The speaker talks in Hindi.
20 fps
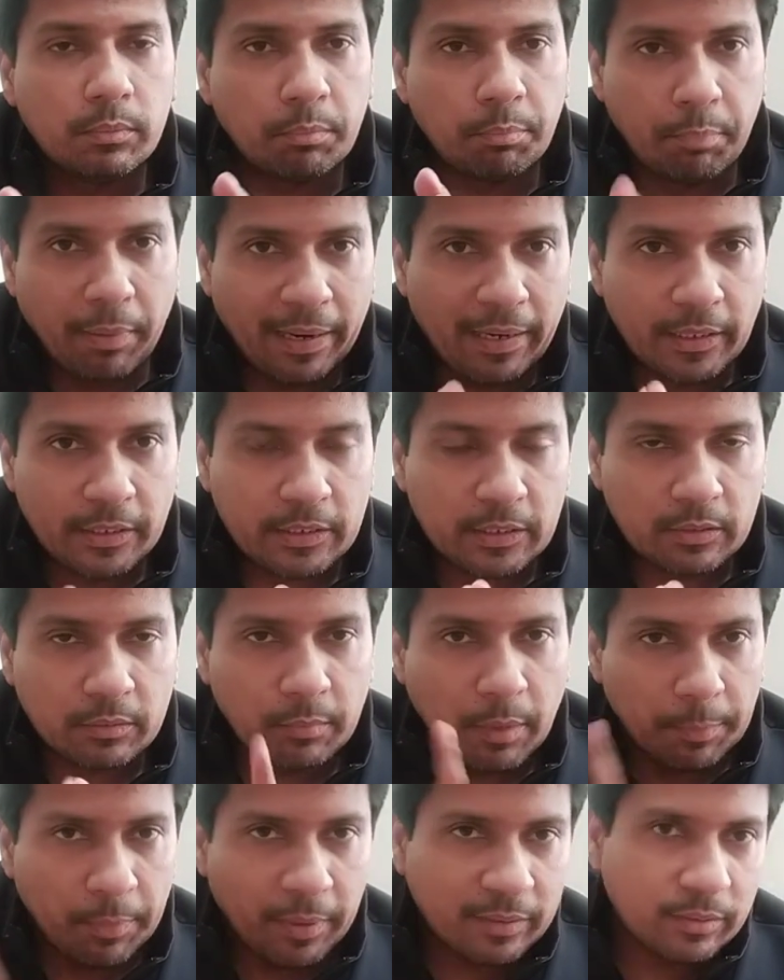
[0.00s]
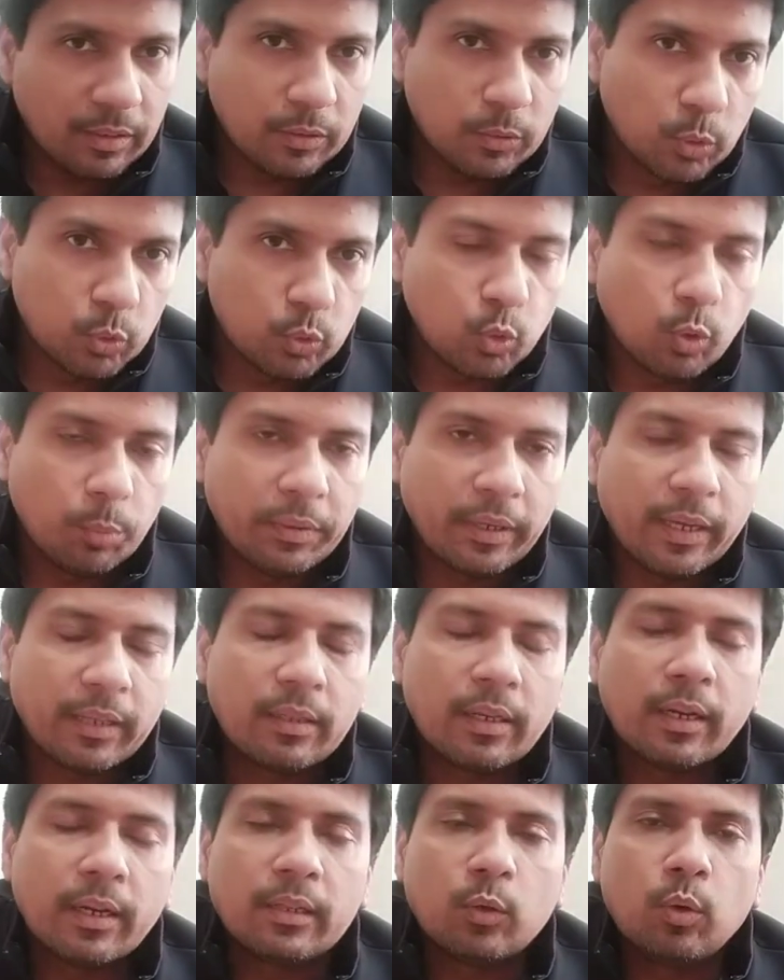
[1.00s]
पहली चीज़ मैं पाकिस्तानी दोस्तों को भी
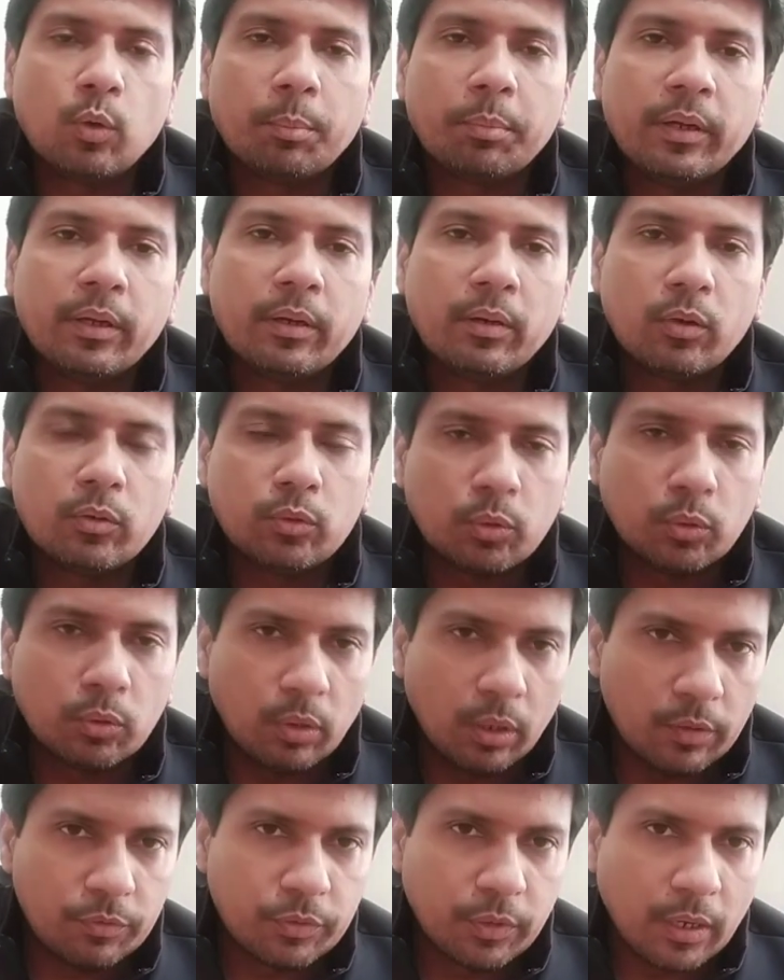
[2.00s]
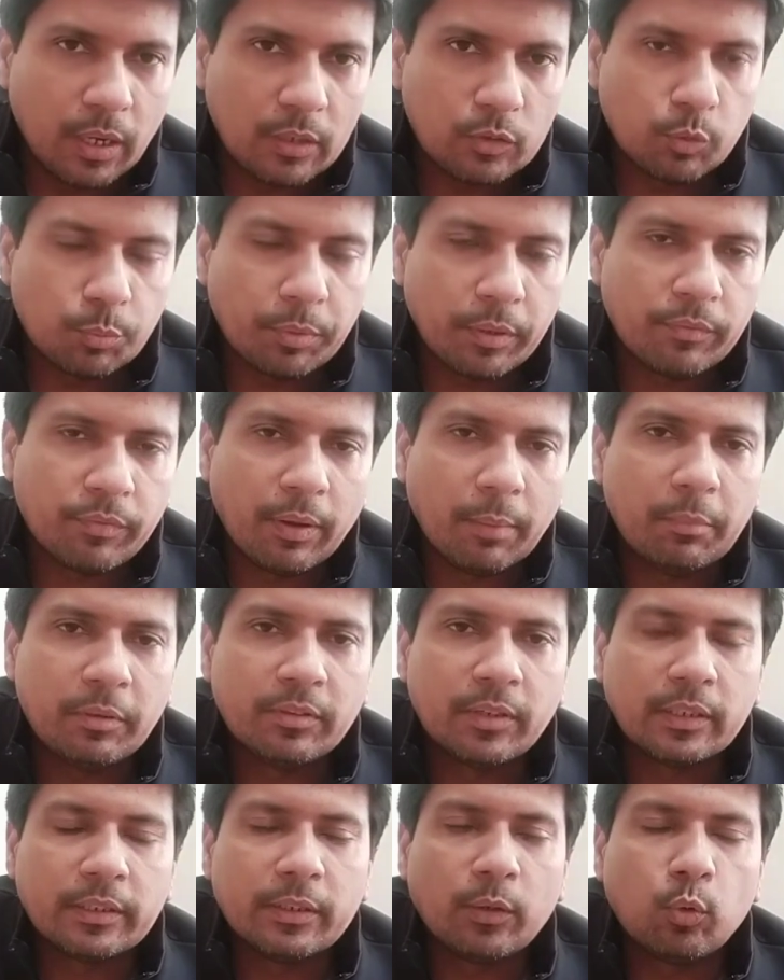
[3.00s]
कहता रहता हूँ अपने और जो गर्ल्स से खास पे फैमिलीज
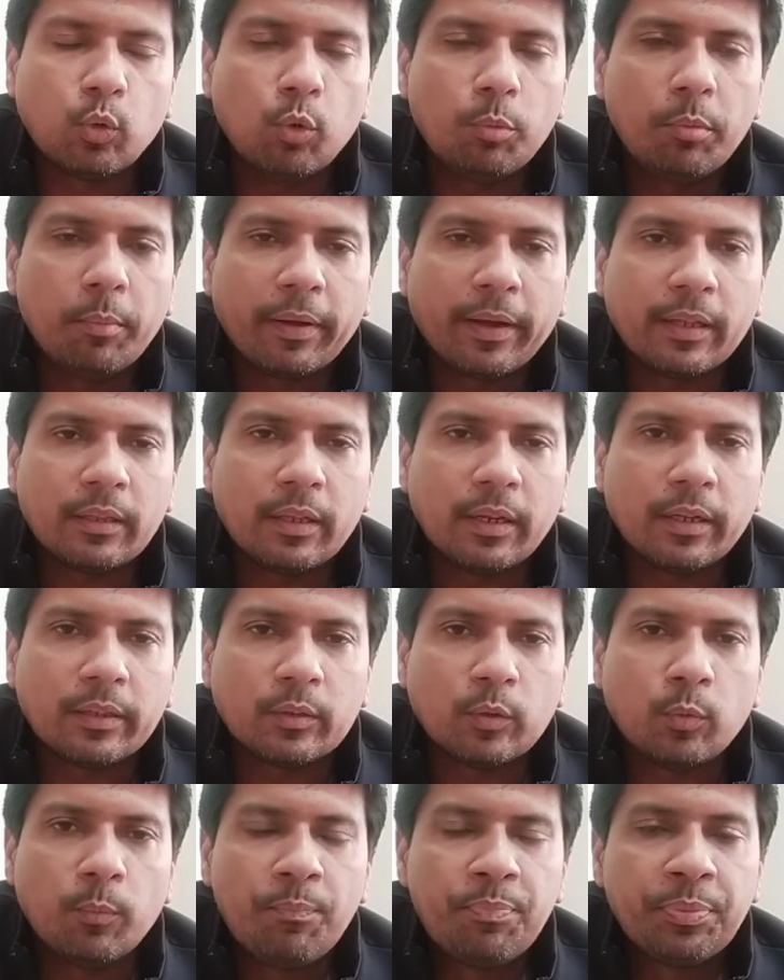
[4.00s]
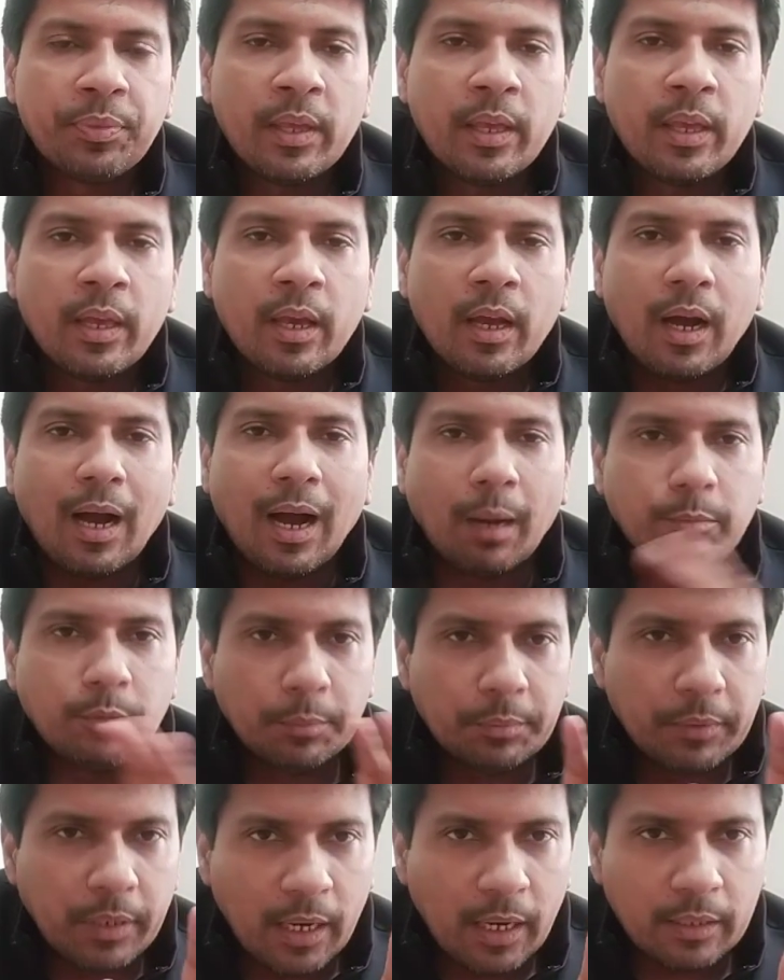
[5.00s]
आती हैं उनको भी मैं कहता रहता हूँ आप
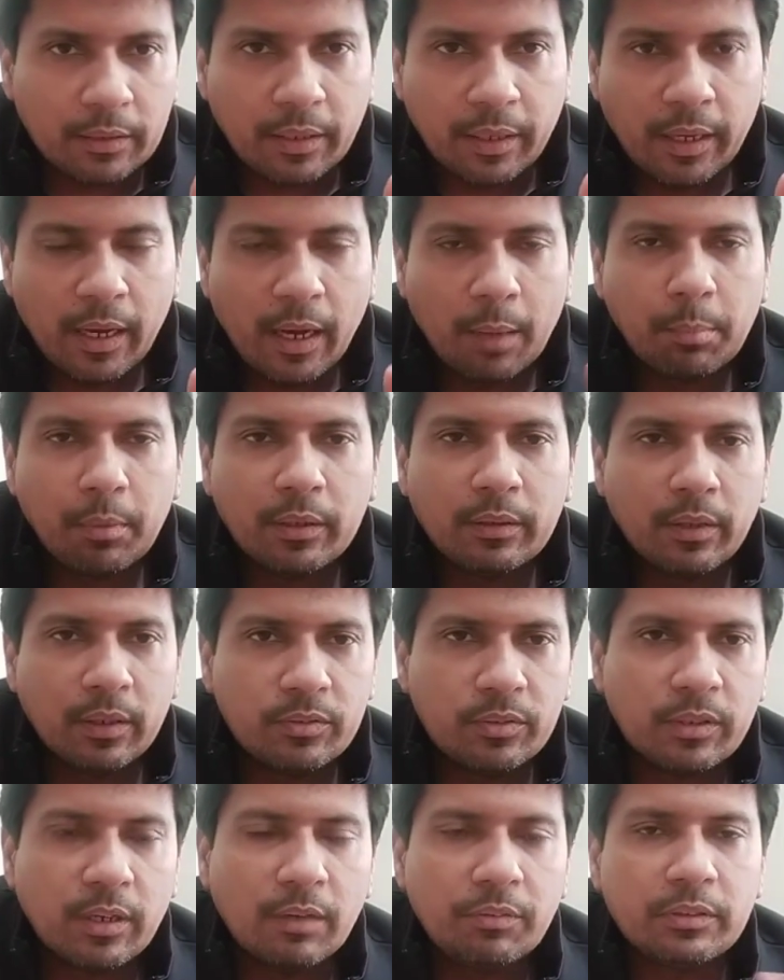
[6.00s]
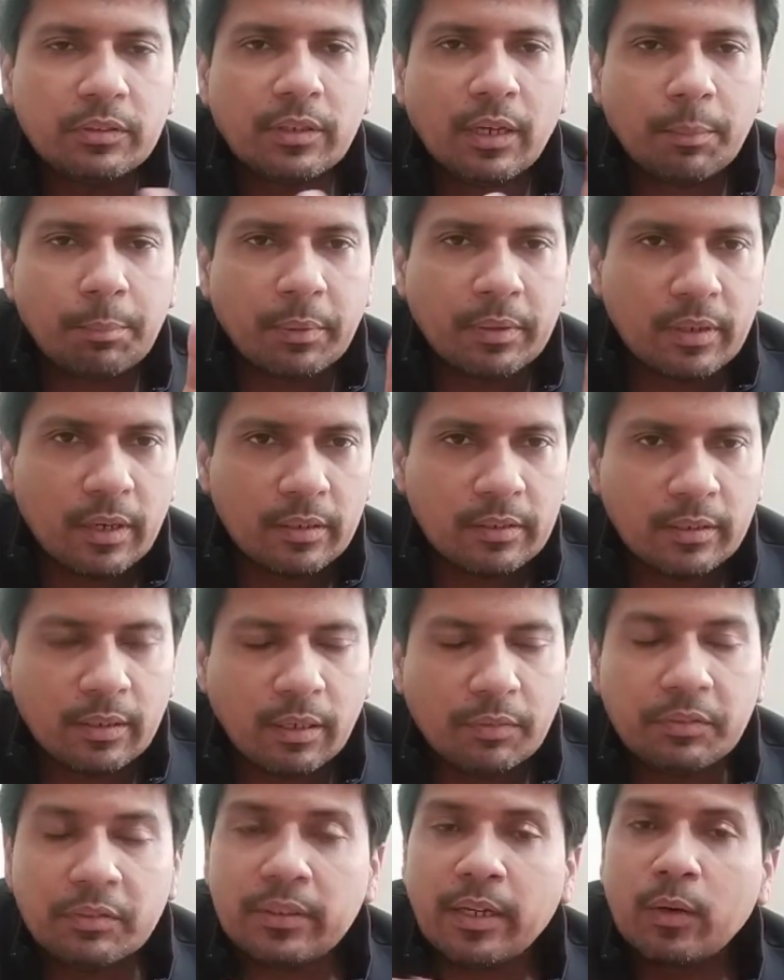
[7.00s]
जब यहाँ आते हैं आपका दस दिन का वीज़ा है पंद्रह दिन का
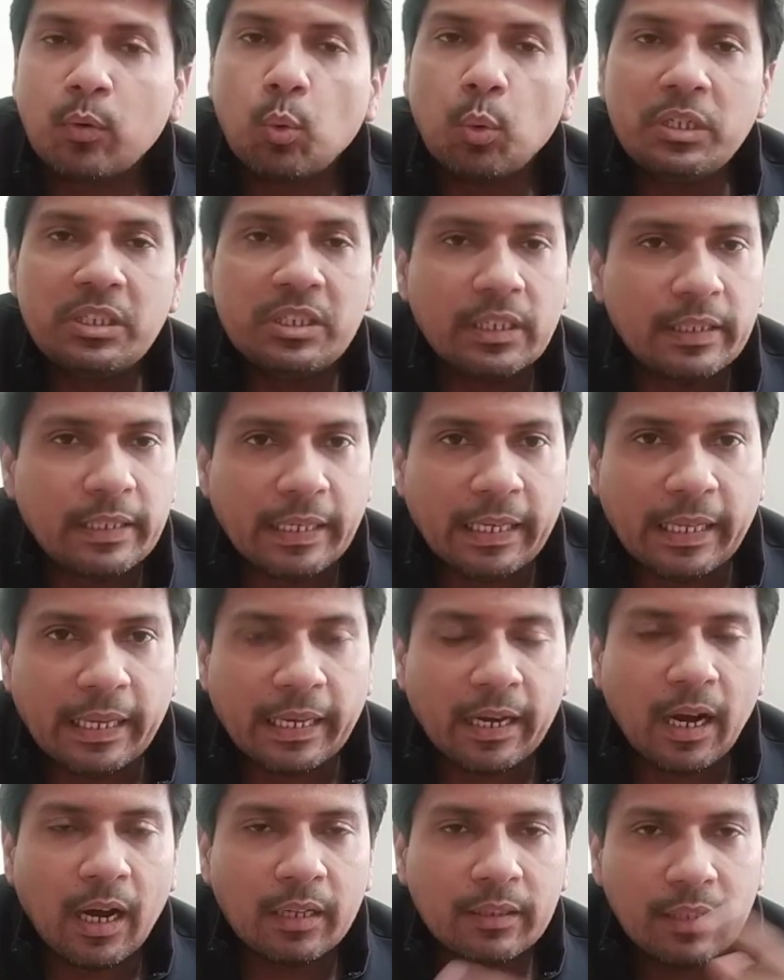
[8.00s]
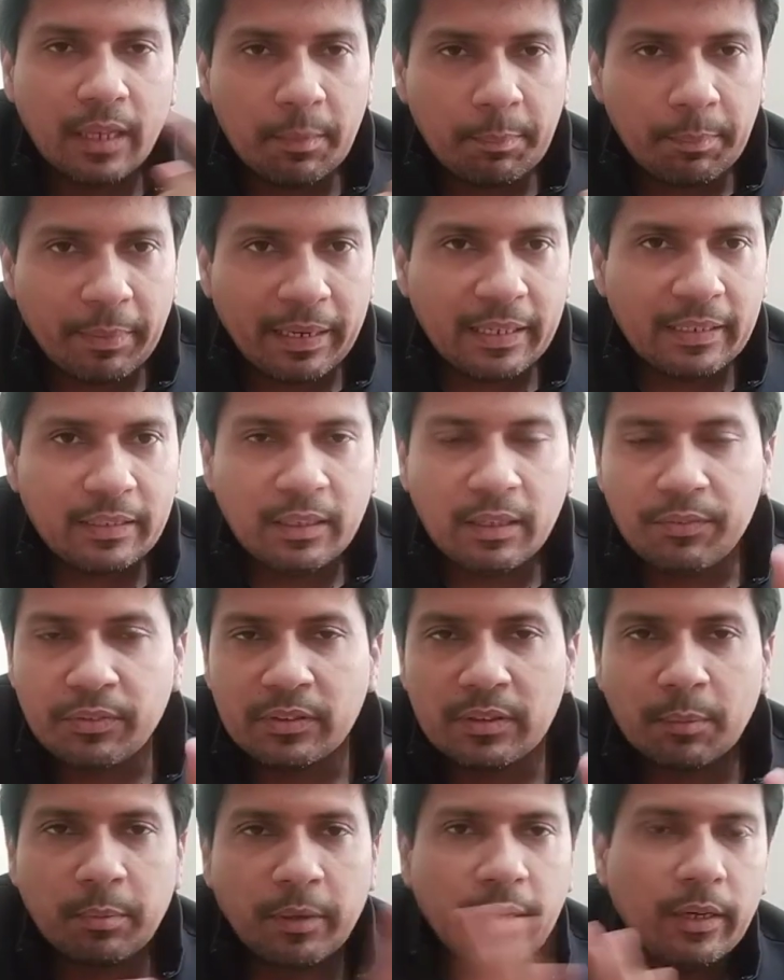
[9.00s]
वीज़ा है कोई जल्दी नहीं है आते ही पहले दिन ही
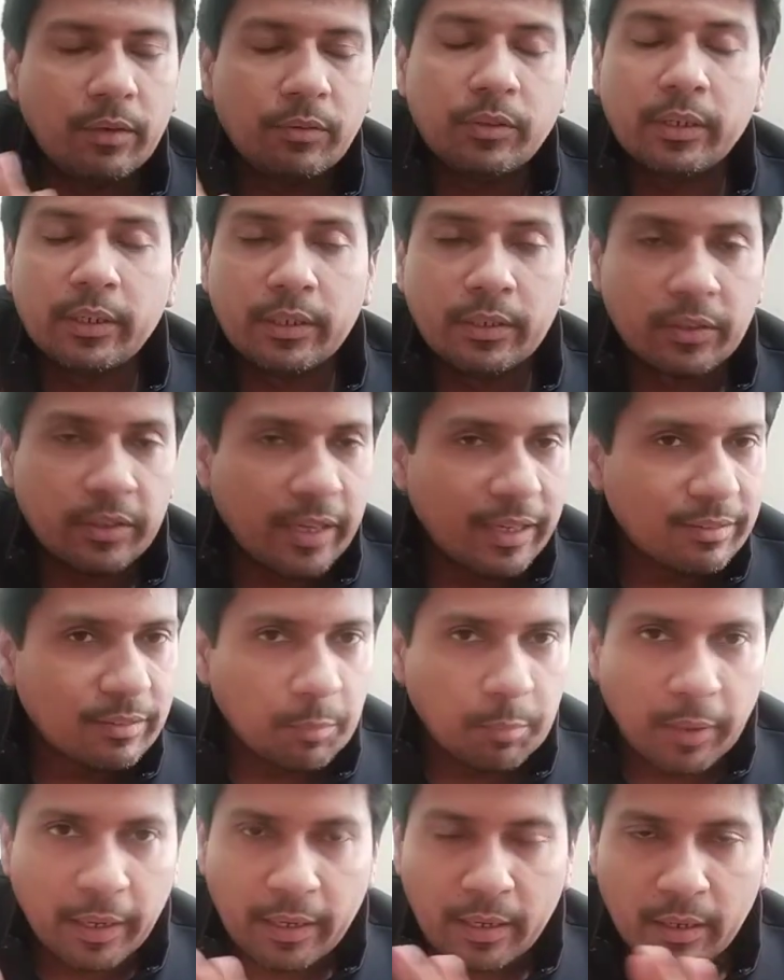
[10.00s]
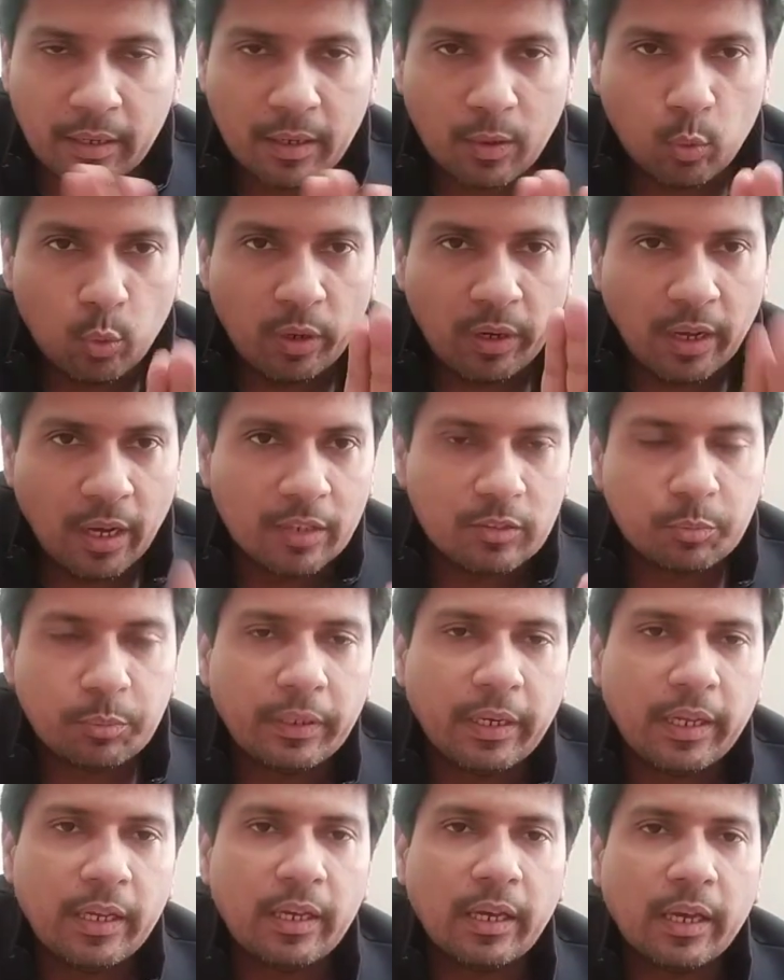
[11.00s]
वीज़ा अप्लाई ये टी अप्लाई करना कोई लाजमी
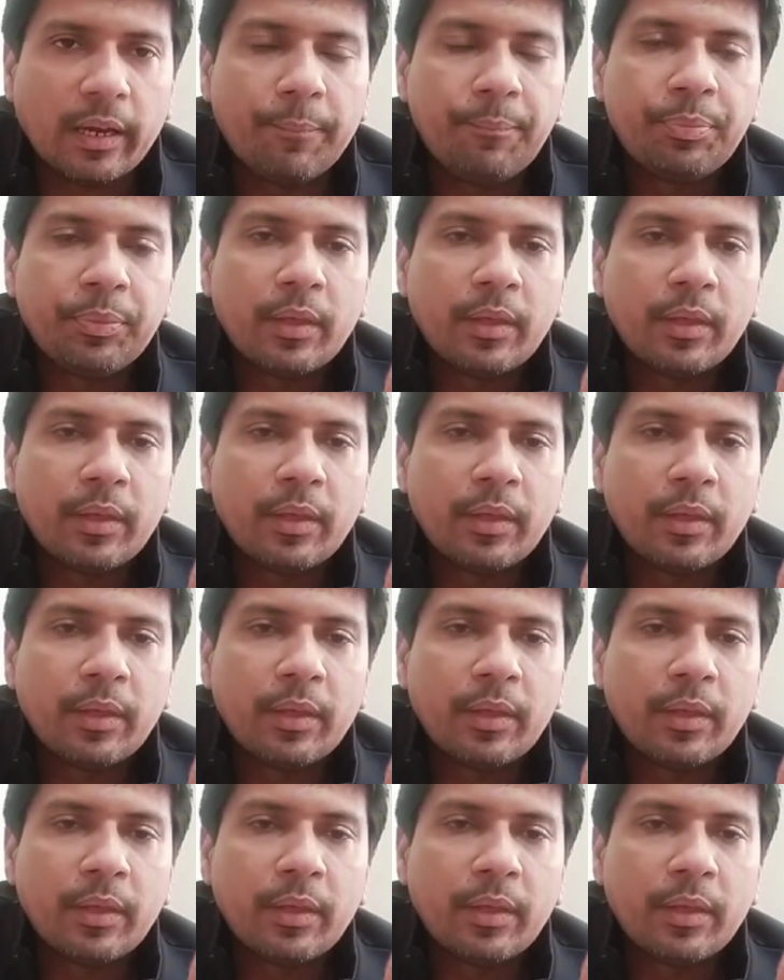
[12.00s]
नहीं है